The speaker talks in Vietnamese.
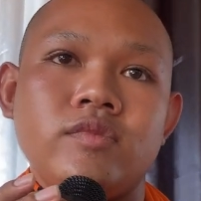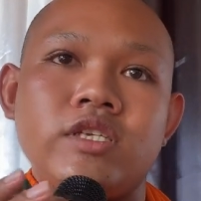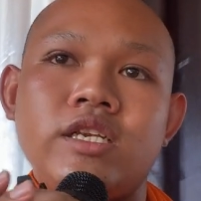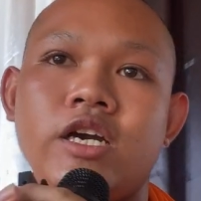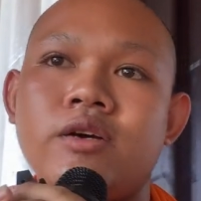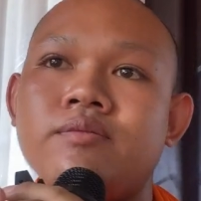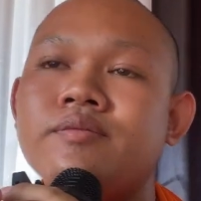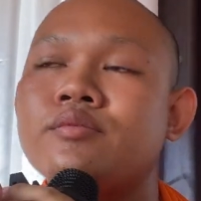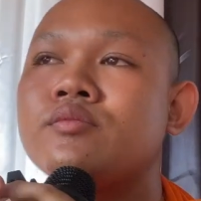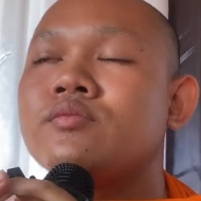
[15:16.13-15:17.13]
nhớ nhớ
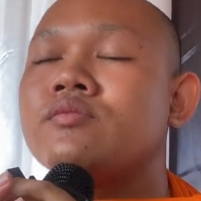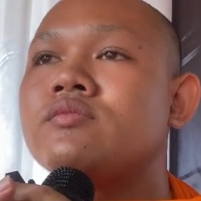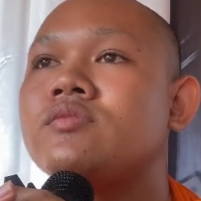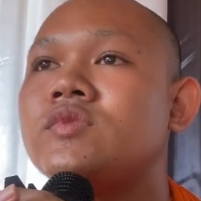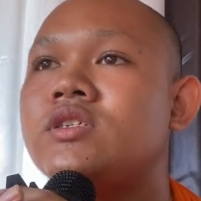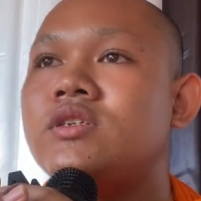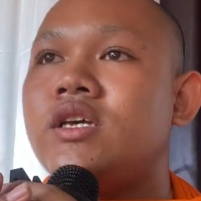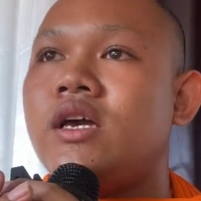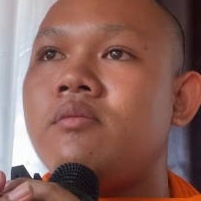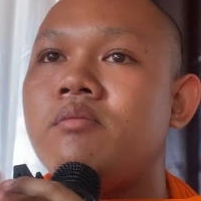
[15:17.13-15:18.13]

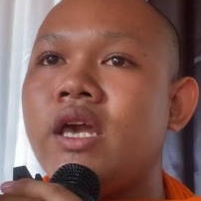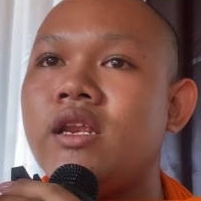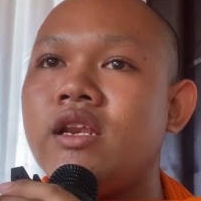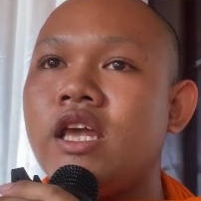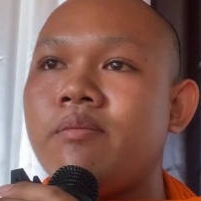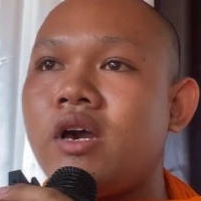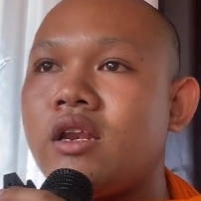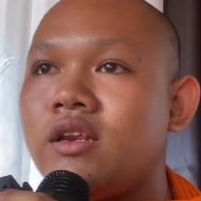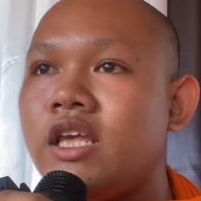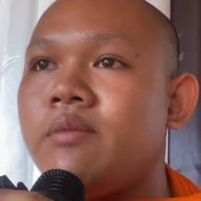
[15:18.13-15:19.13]
nè miền liệp
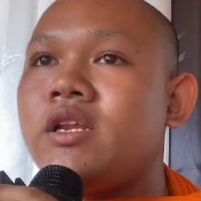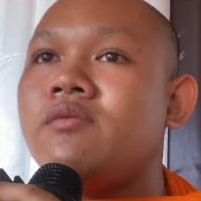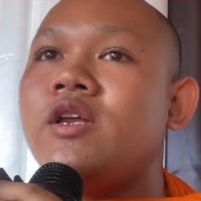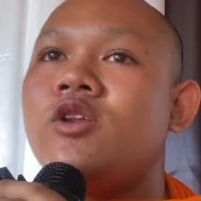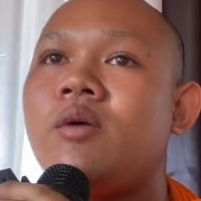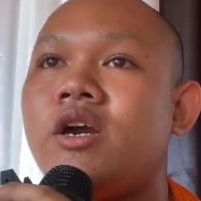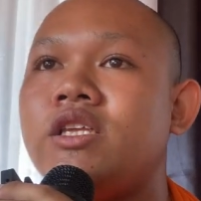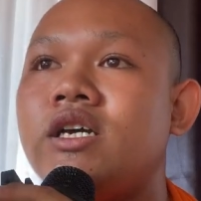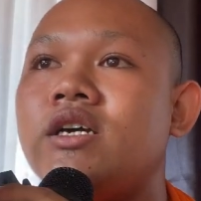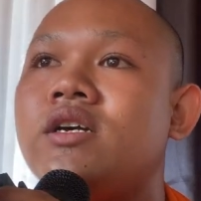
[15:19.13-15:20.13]
ạt liệp nắng Việt Nam ở
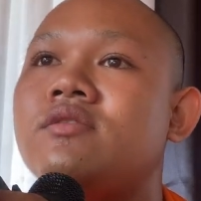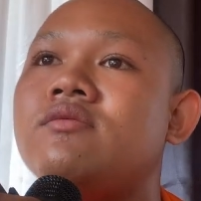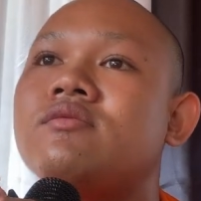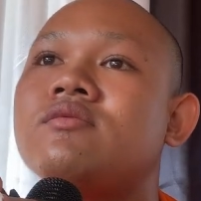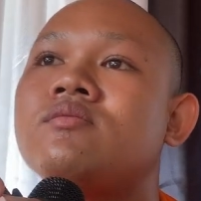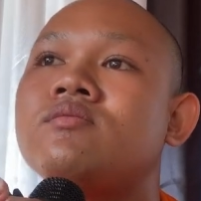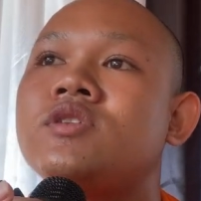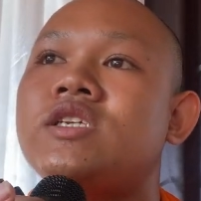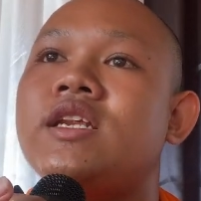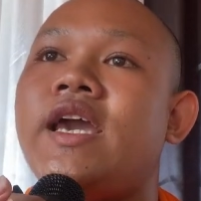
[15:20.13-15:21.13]
dưới nắng
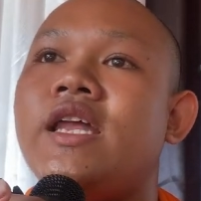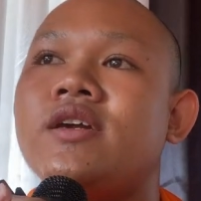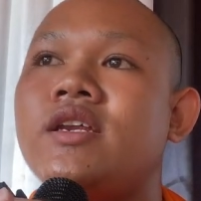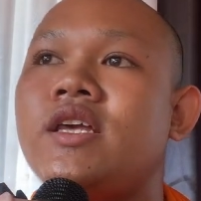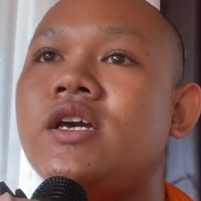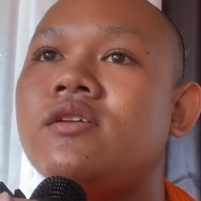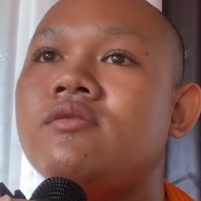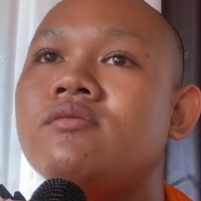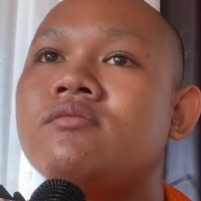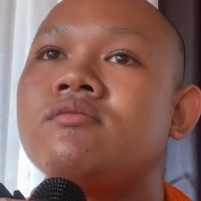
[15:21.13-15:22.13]
chỉnh nay cái nia
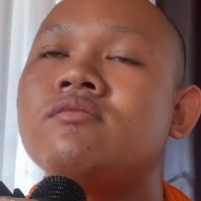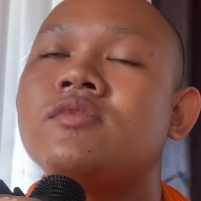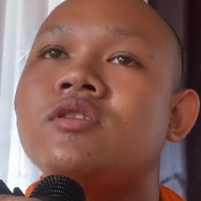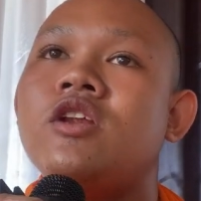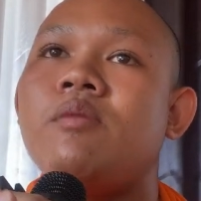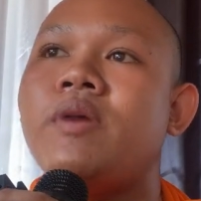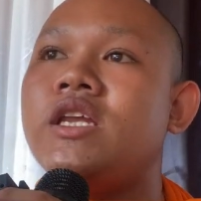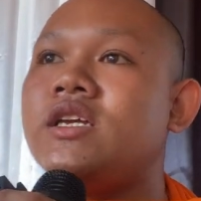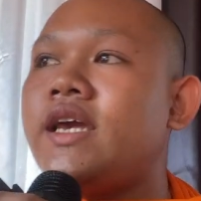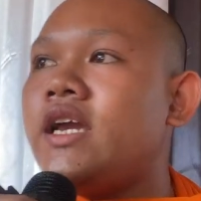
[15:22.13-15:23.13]
đọc pe
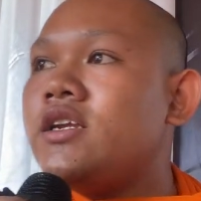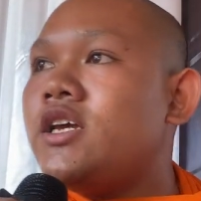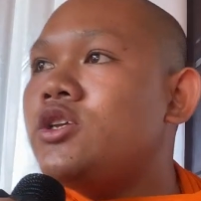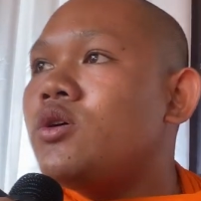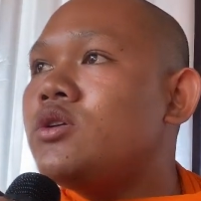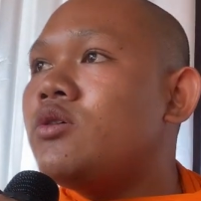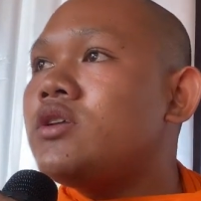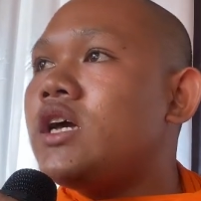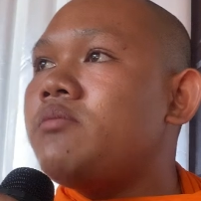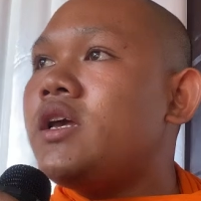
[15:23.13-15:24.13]
chỉnh nay nia du du
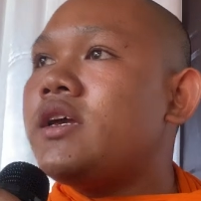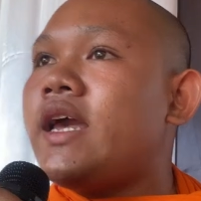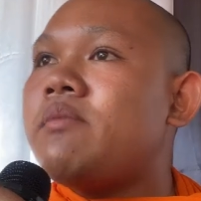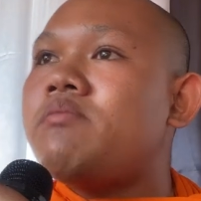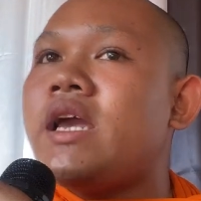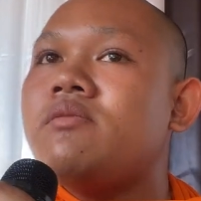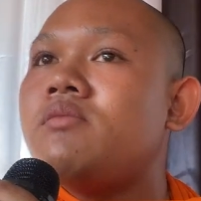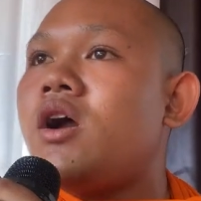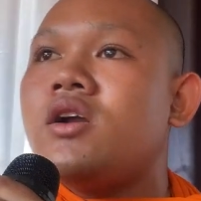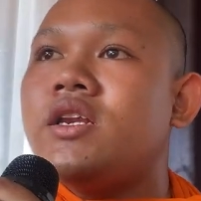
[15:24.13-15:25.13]
tới miền cà bánh
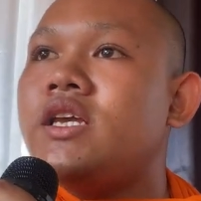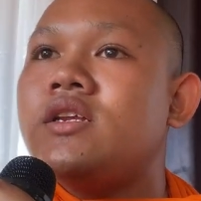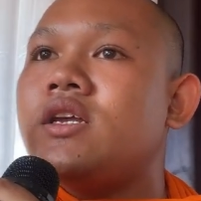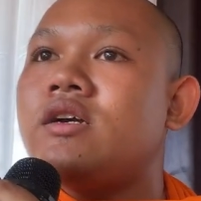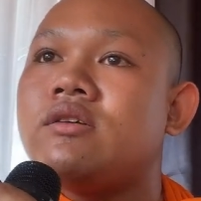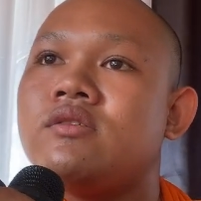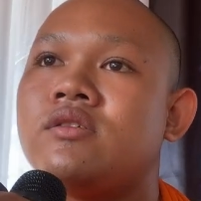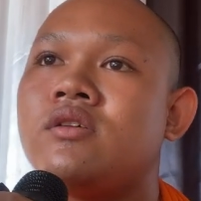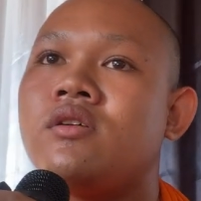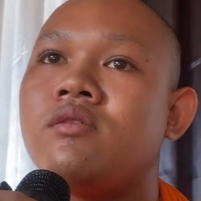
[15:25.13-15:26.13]
bọc nia dương tới
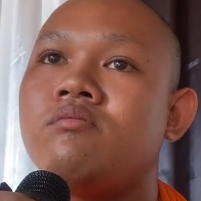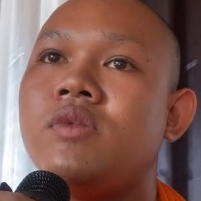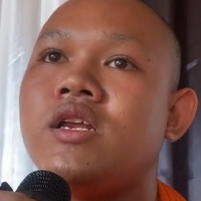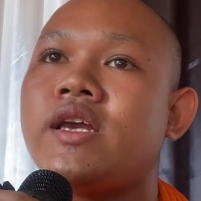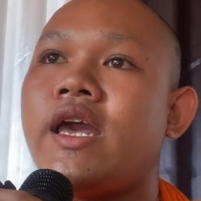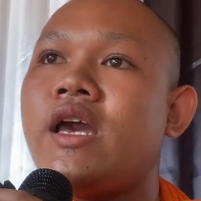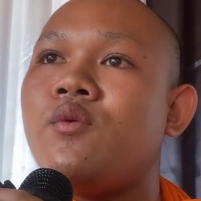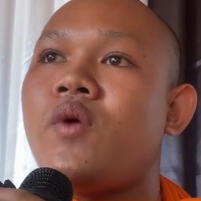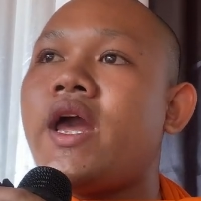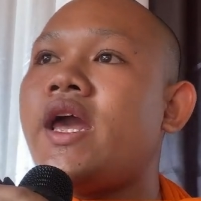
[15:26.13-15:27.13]
miền cà
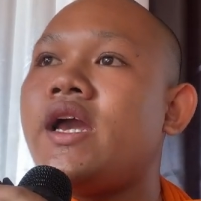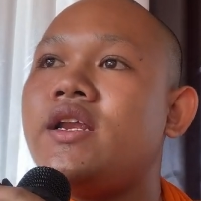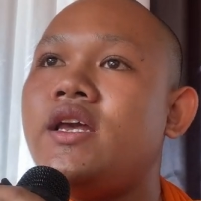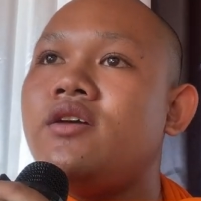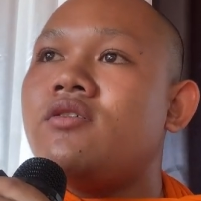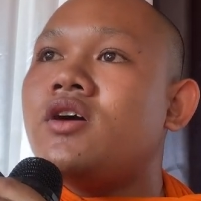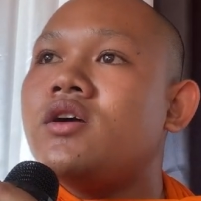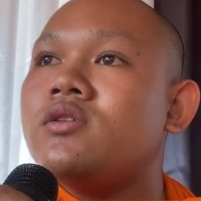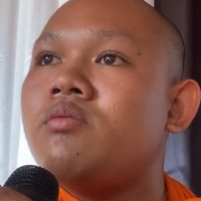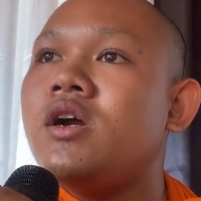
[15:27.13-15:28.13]
va kia đâu
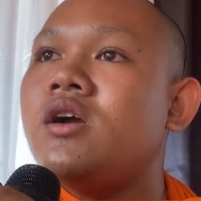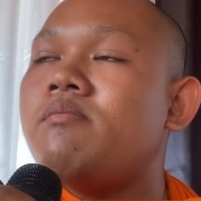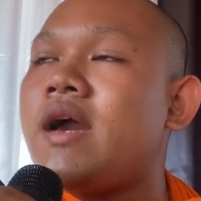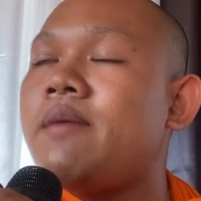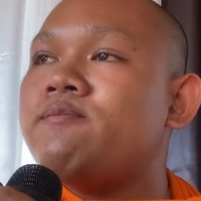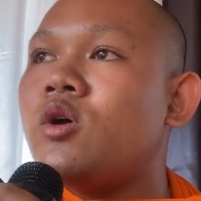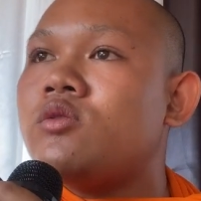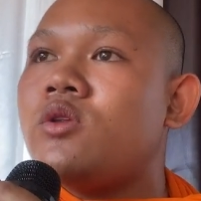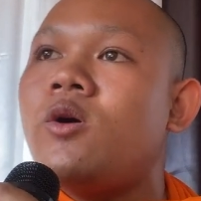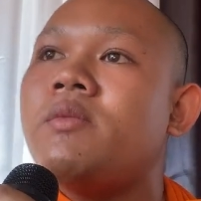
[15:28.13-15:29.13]
có bơ ba tốc
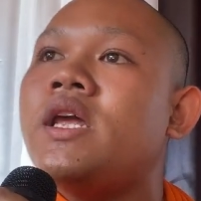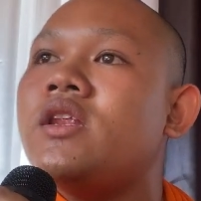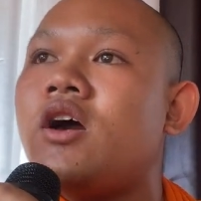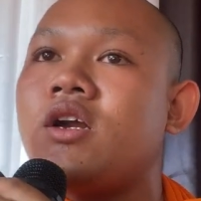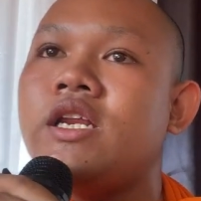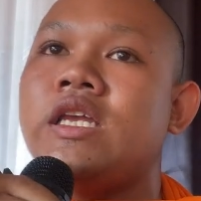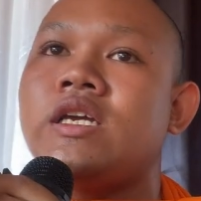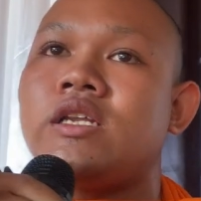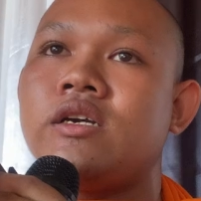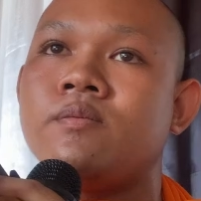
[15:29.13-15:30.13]
tôm mà anh đau nia
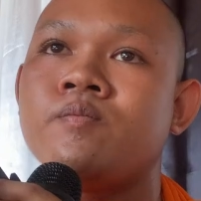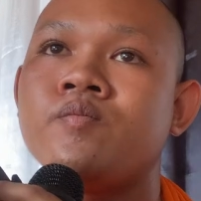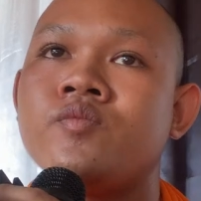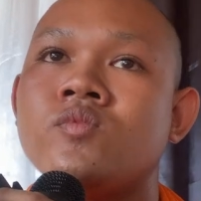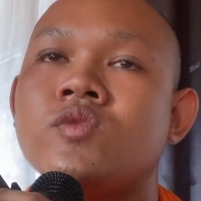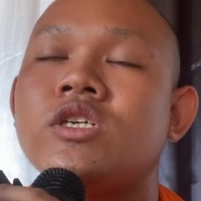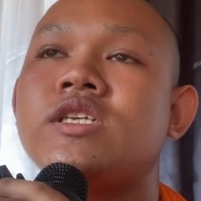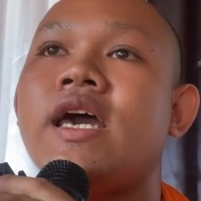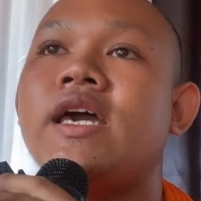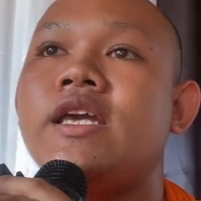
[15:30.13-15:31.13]
dương tới đó
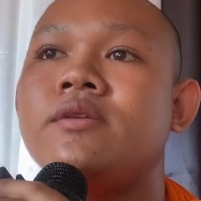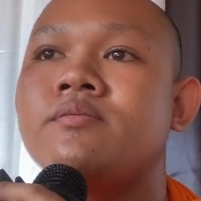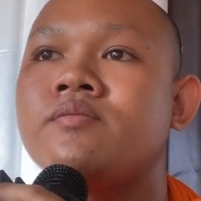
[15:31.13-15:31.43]
sa ấy